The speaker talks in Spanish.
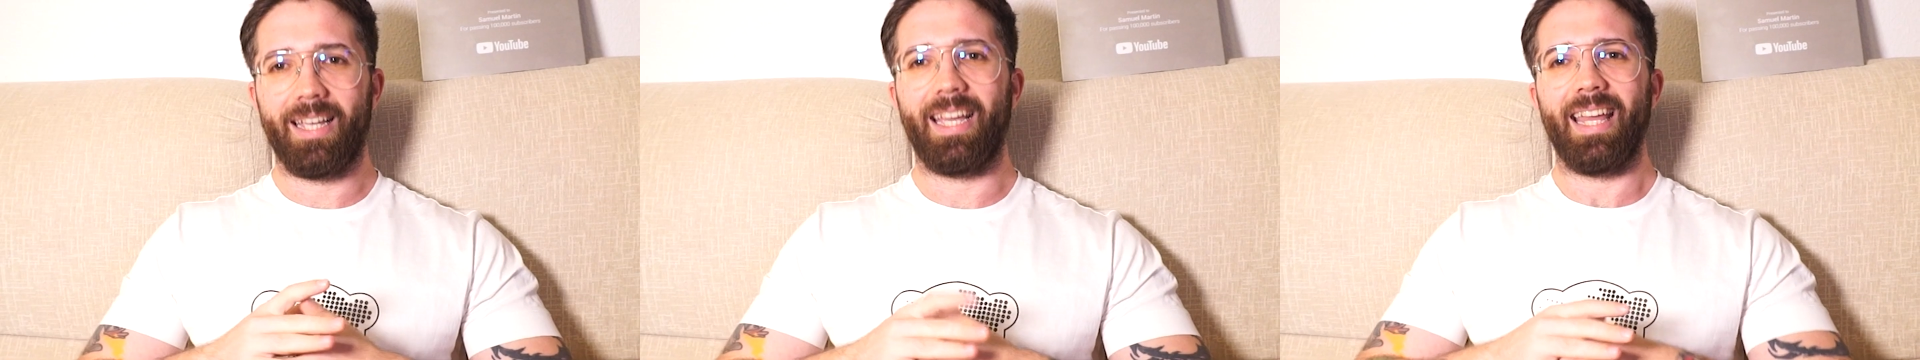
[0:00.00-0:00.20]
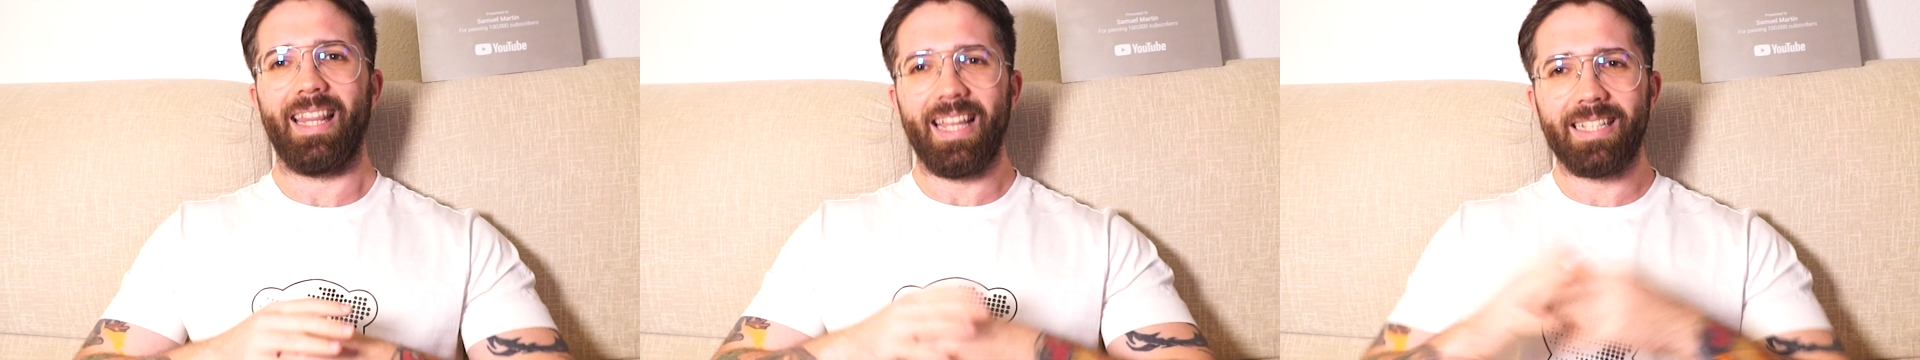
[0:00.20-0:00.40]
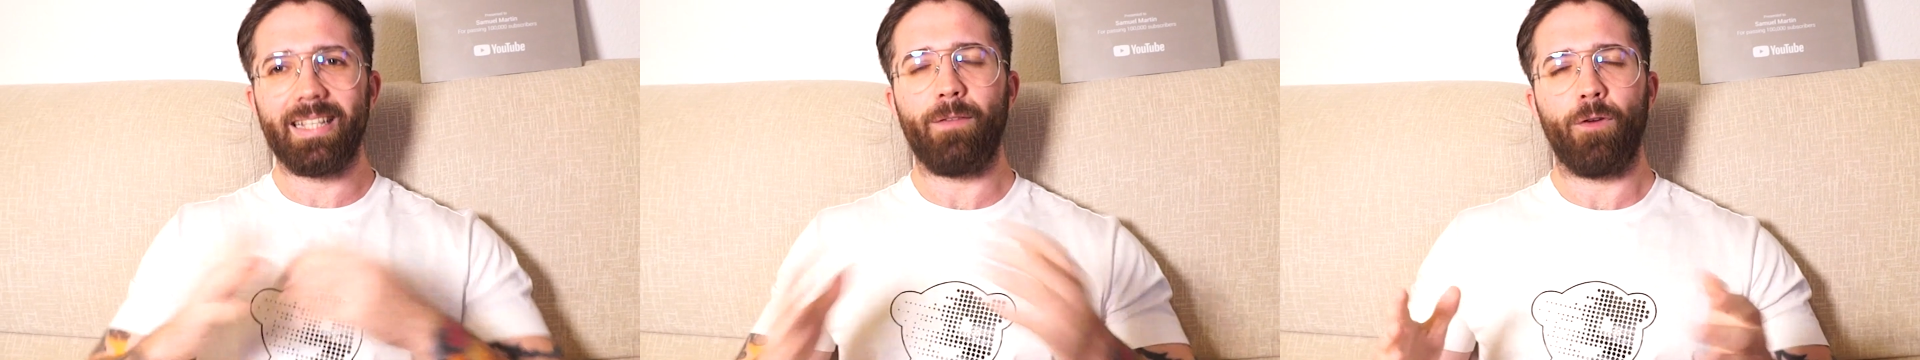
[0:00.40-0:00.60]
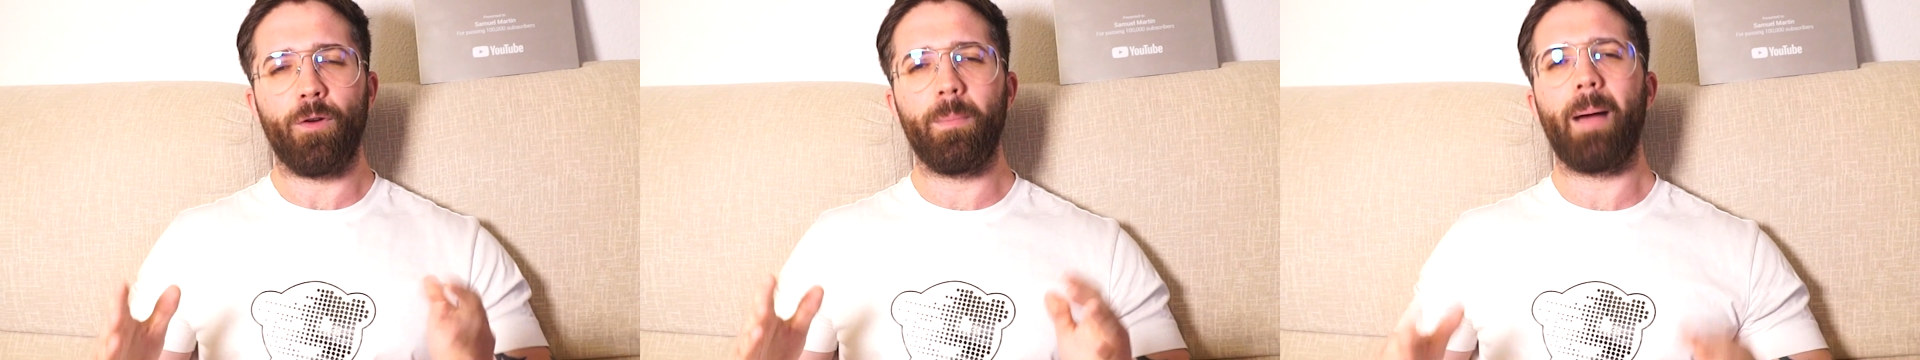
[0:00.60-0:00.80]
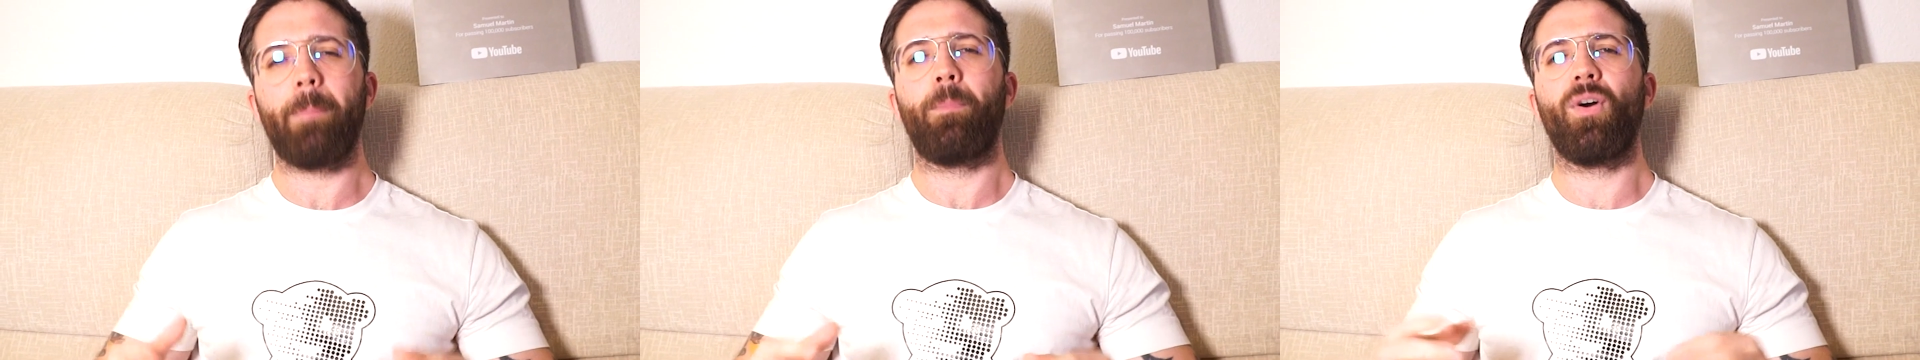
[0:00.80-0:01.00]
Que de esa
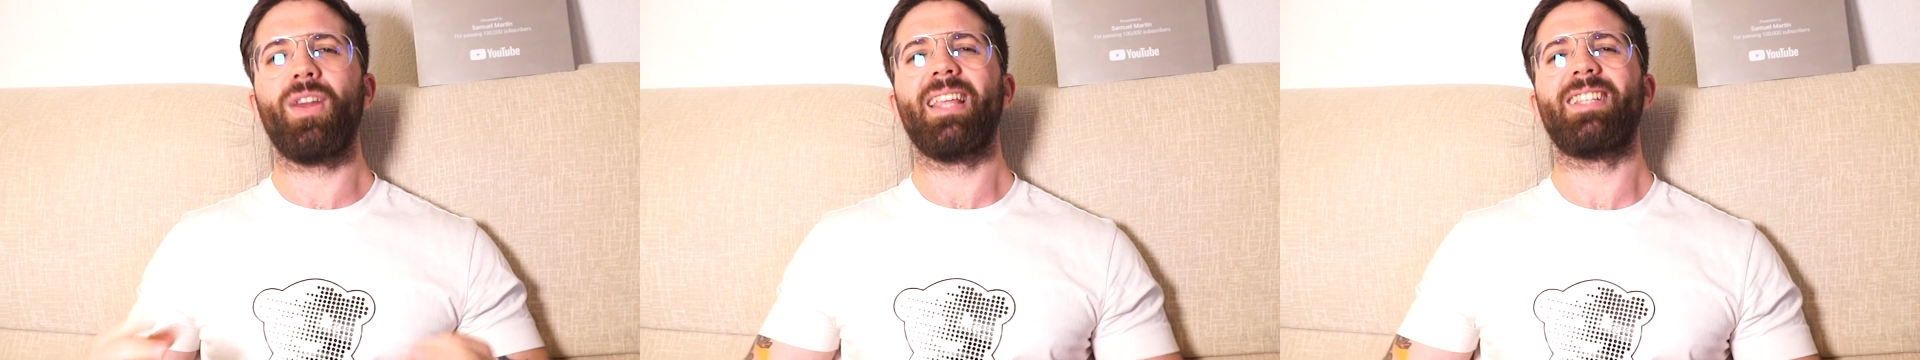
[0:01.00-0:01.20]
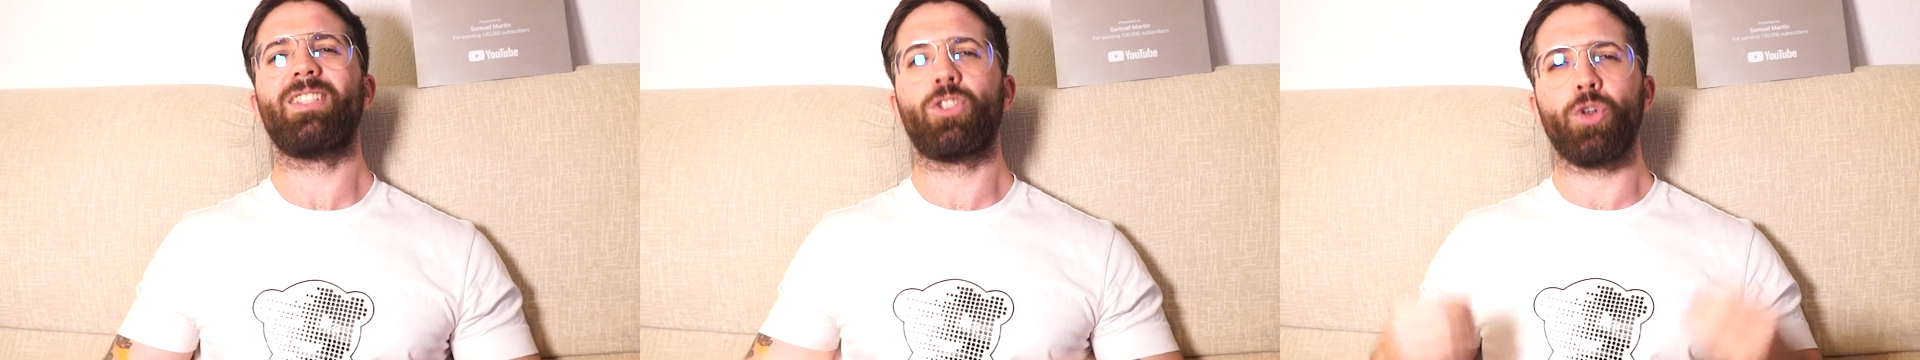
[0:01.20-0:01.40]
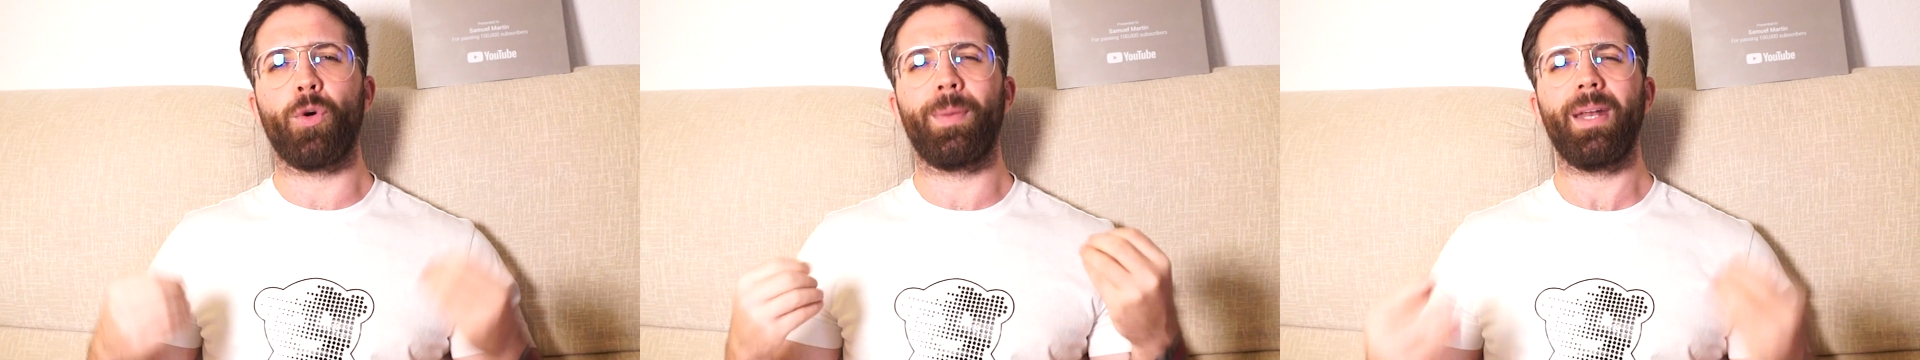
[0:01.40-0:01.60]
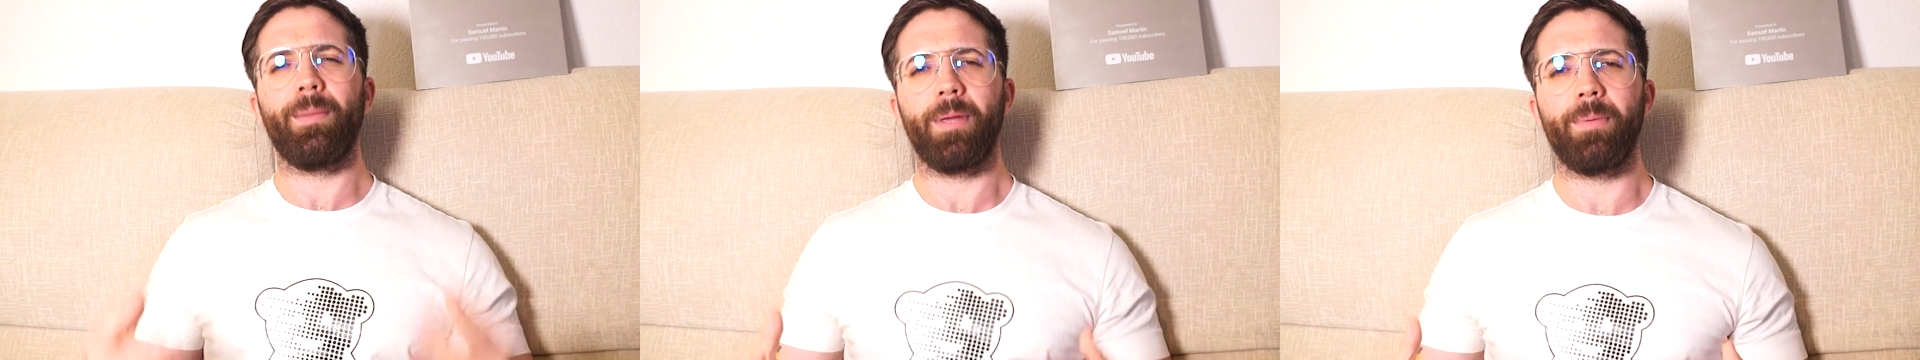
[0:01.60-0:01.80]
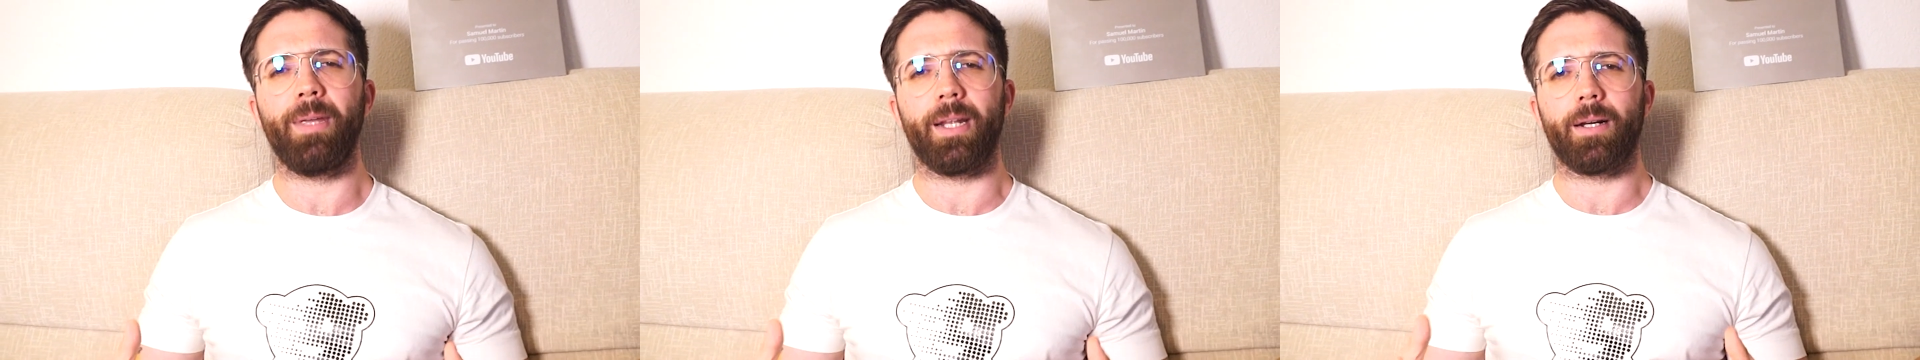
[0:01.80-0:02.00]
forma puede
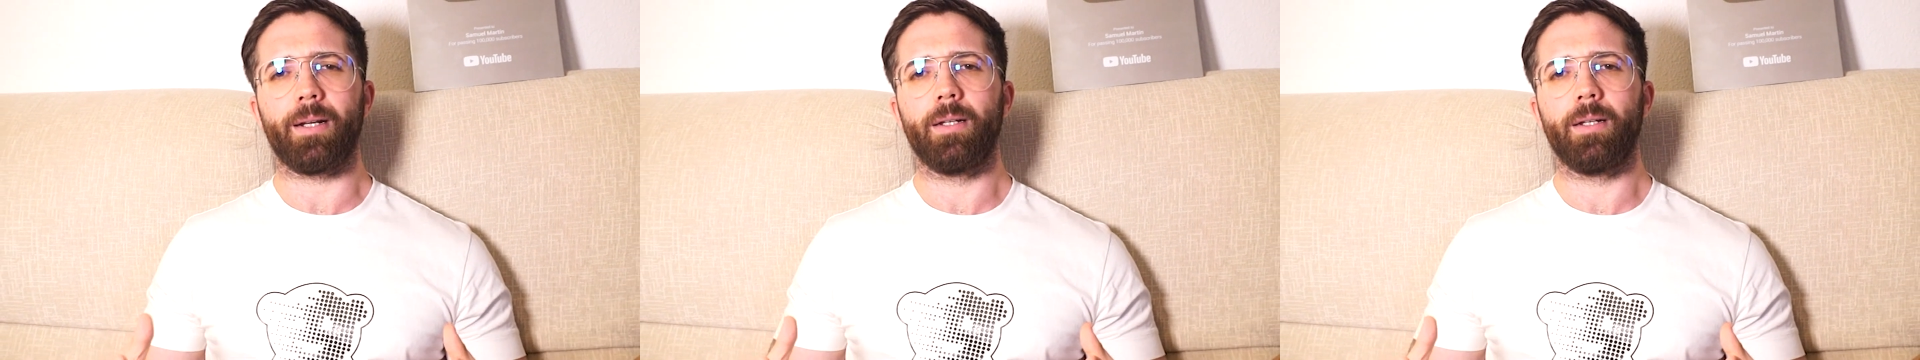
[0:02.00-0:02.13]
sobrevivir,